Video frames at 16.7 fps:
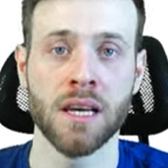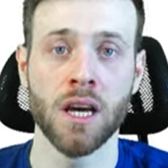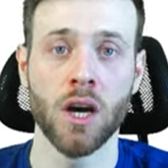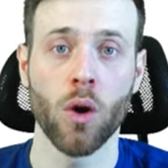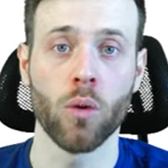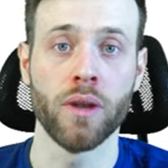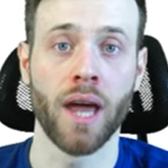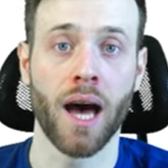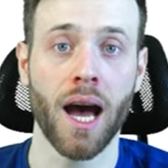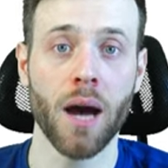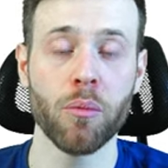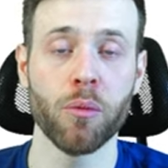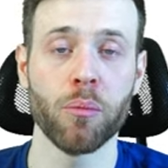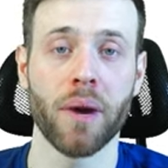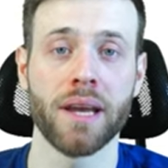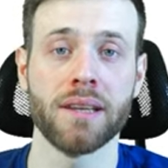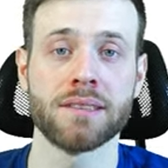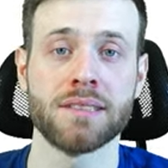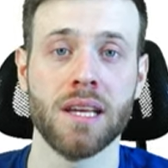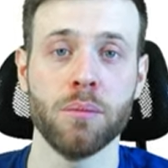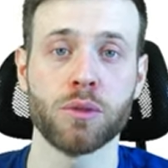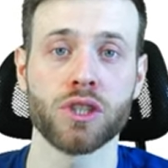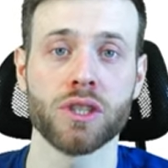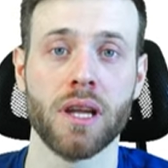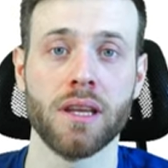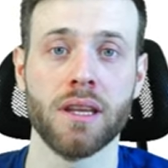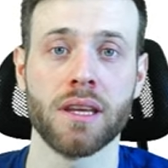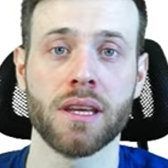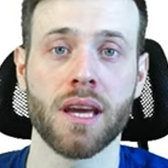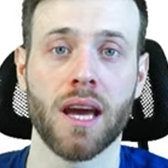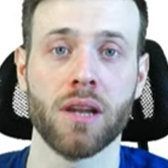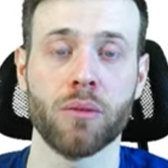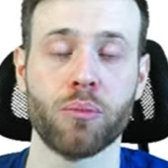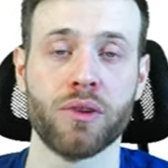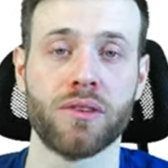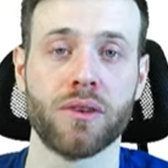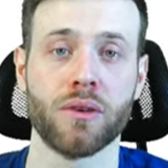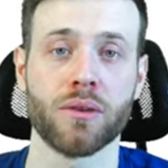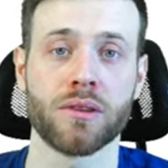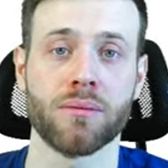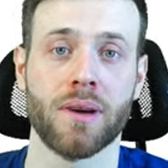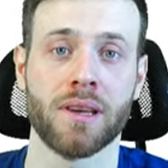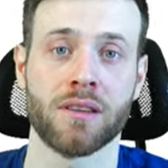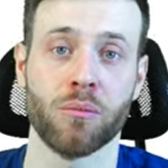und habe meine Selbstständigkeit bzw.